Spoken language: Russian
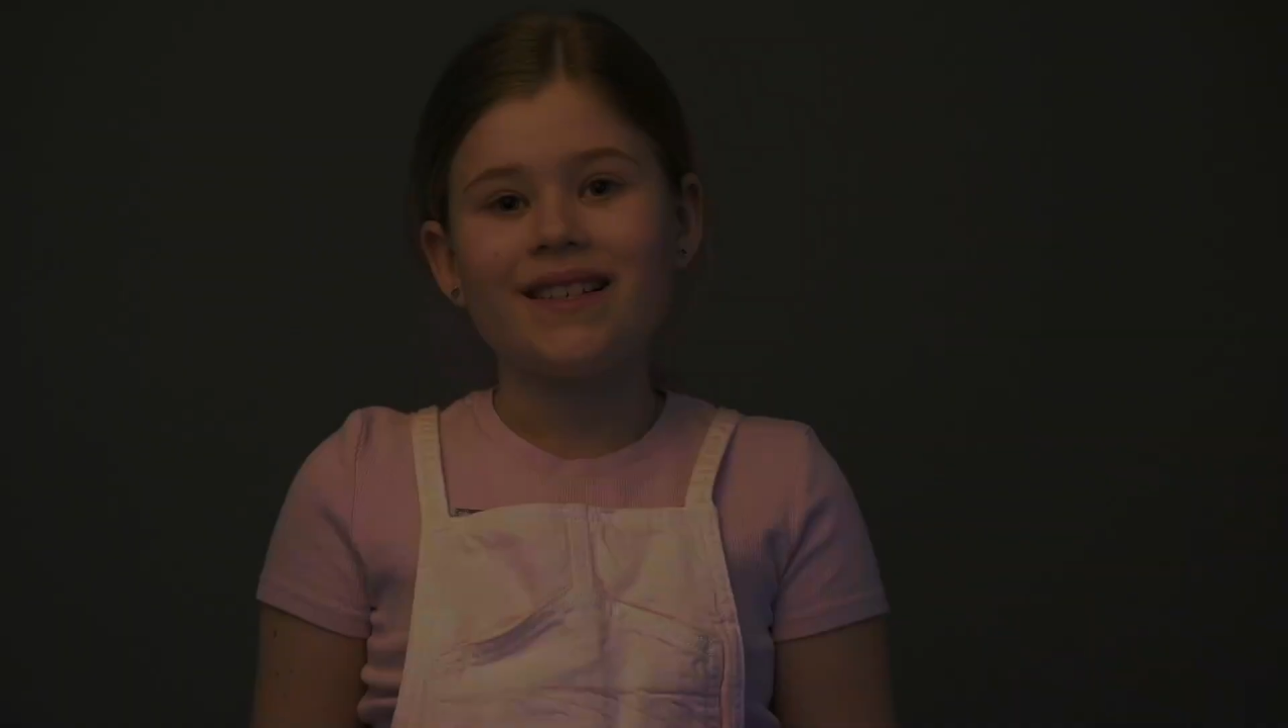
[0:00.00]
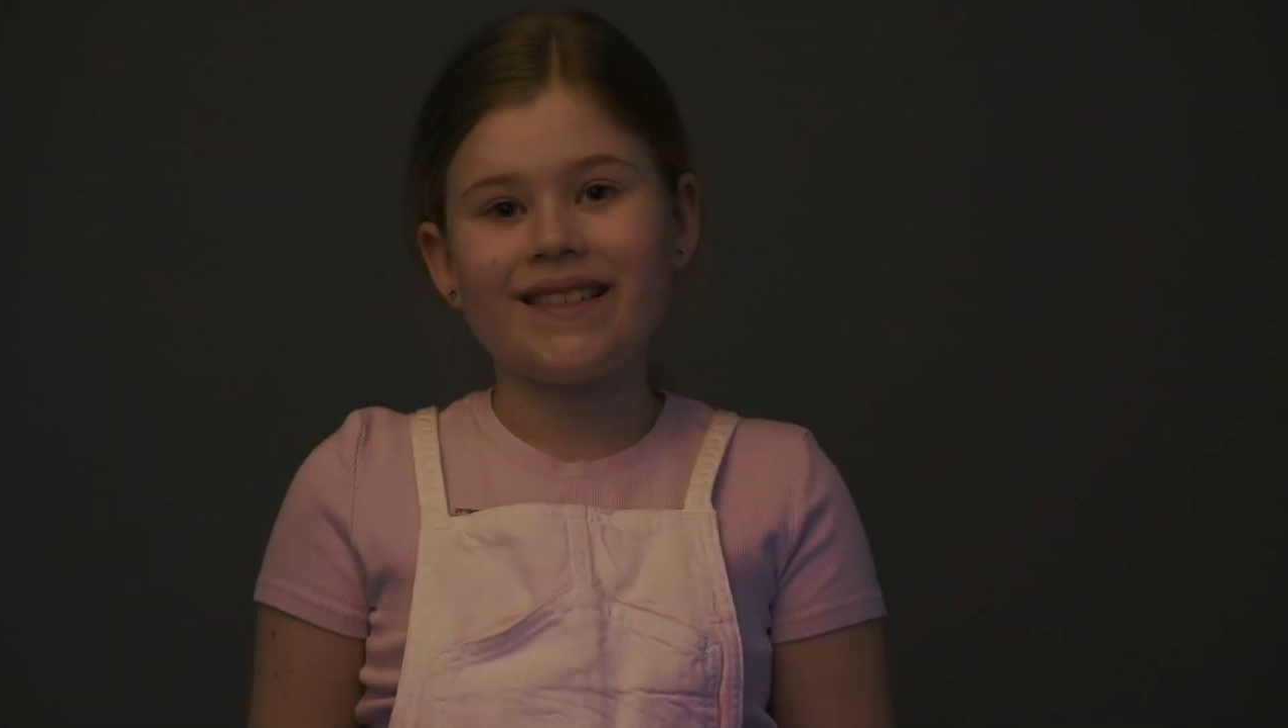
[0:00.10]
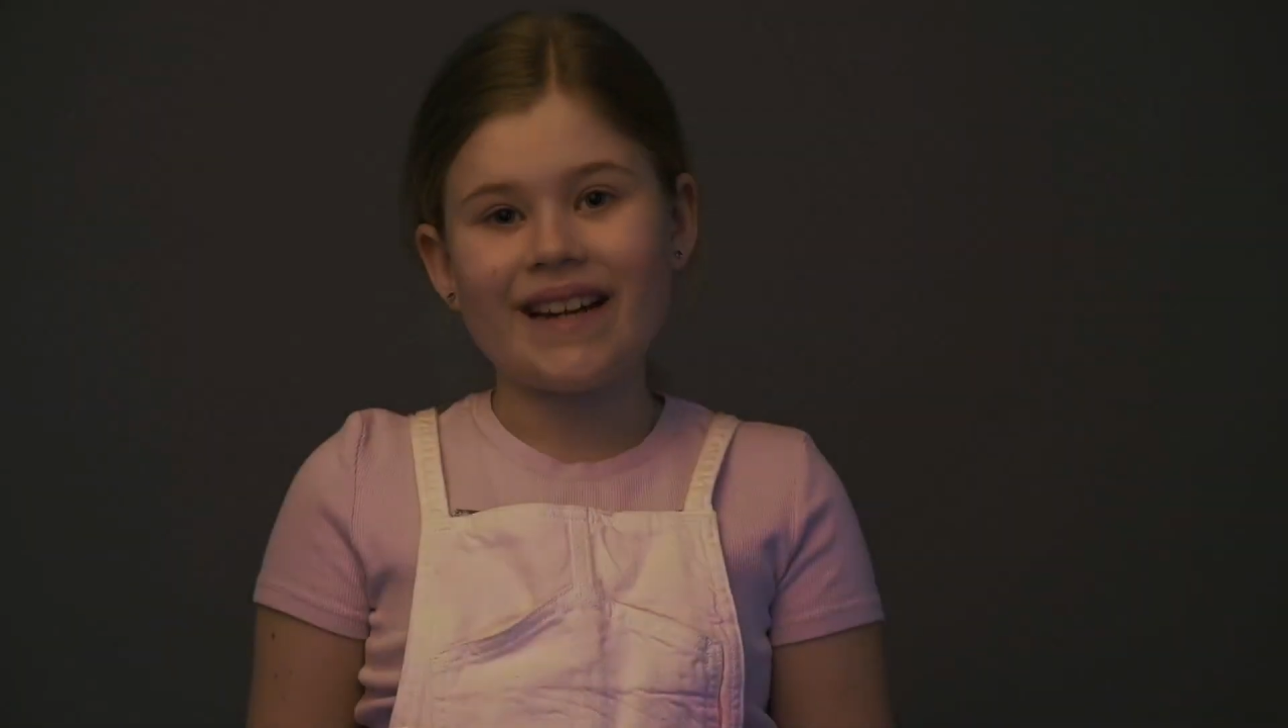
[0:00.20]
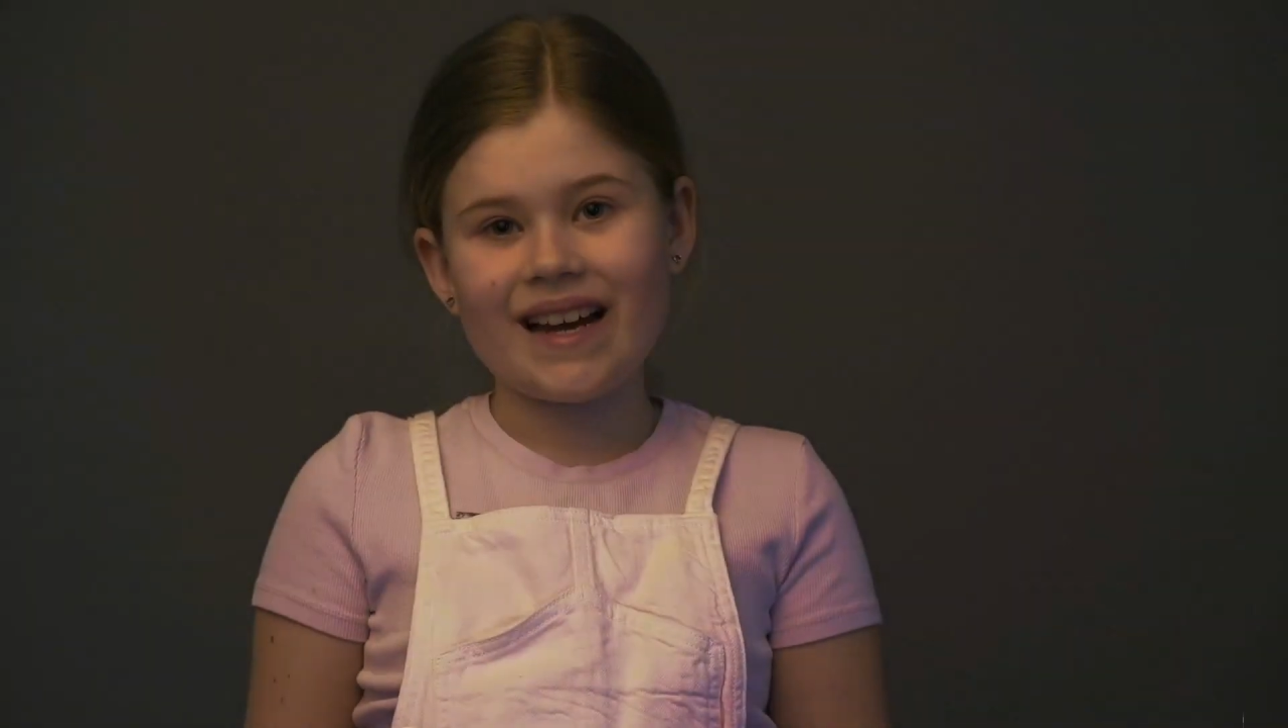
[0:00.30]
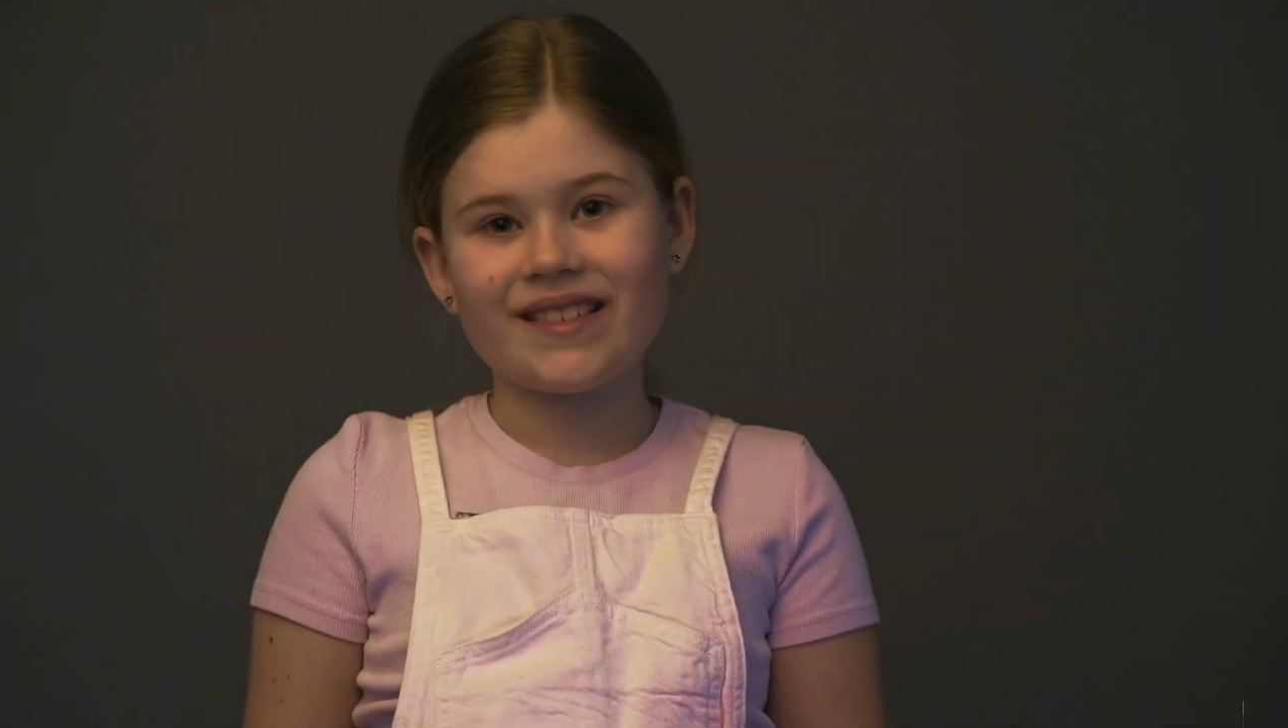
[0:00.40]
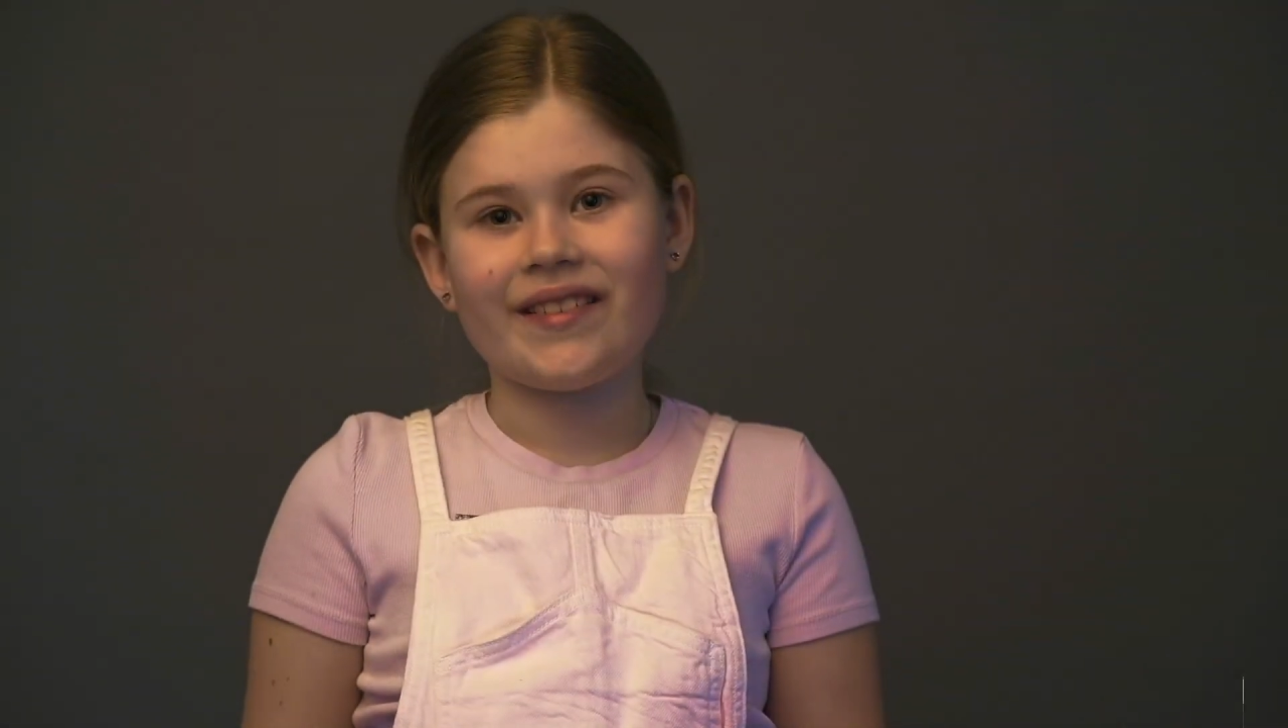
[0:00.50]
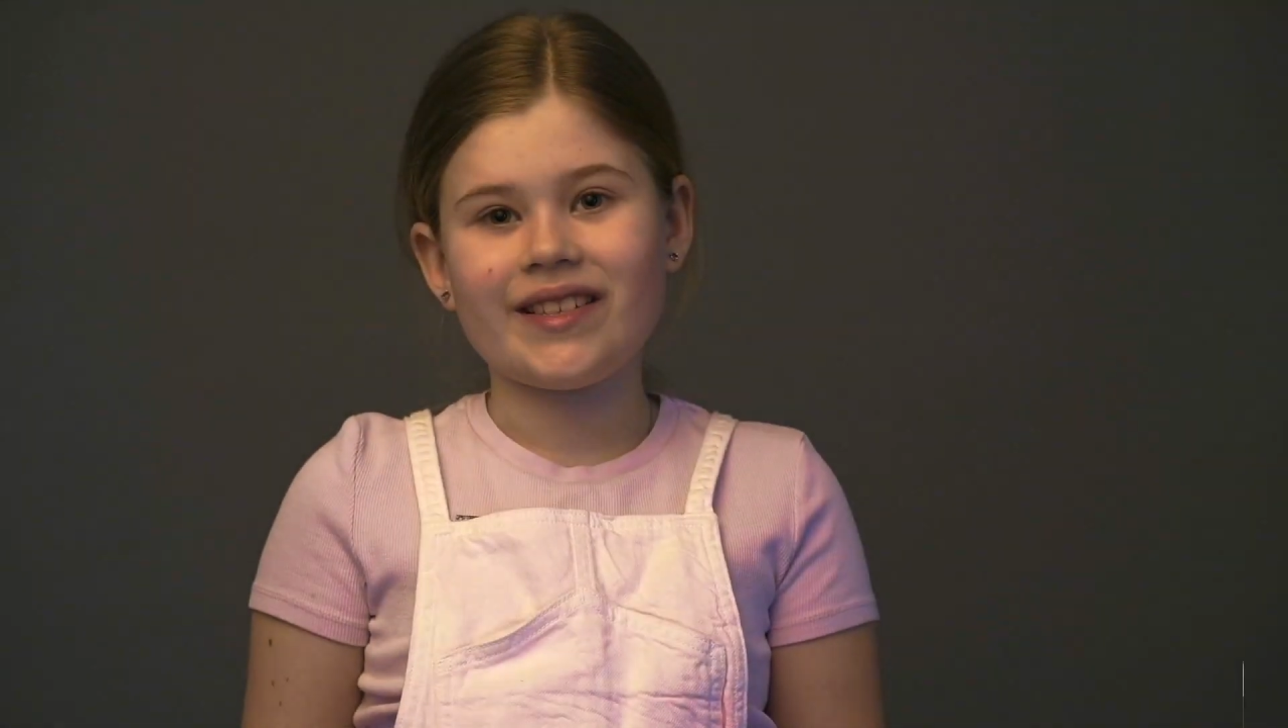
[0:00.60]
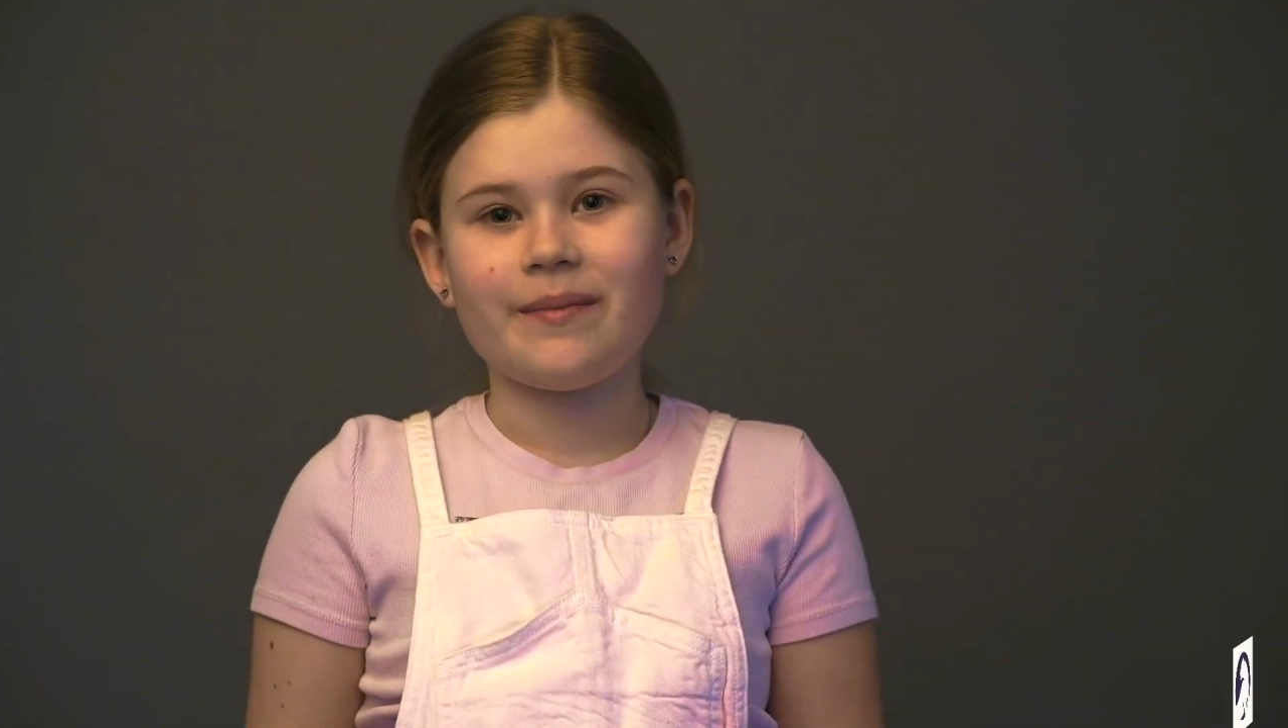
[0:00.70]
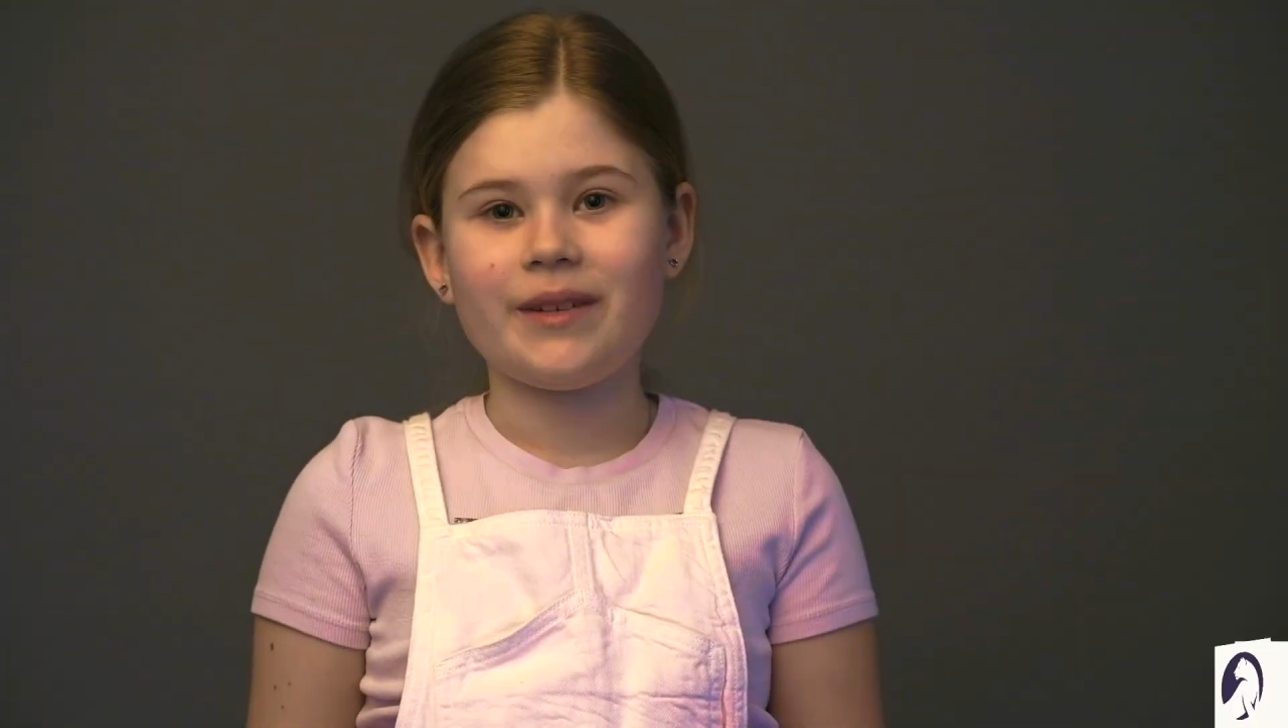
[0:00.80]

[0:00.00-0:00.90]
Здравствуйте,